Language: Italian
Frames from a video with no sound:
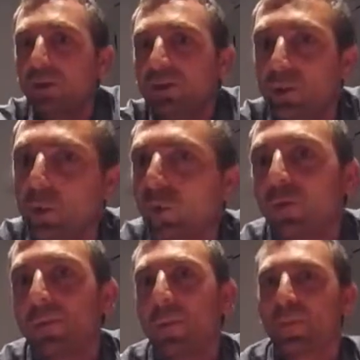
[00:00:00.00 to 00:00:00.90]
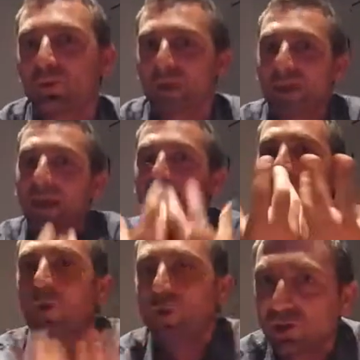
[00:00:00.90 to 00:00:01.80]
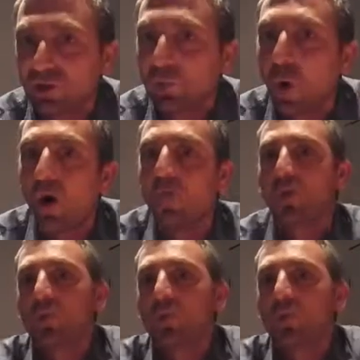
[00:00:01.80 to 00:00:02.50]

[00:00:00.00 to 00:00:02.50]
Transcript: quindi uno dovrebbe portare qualcosa di nuovo,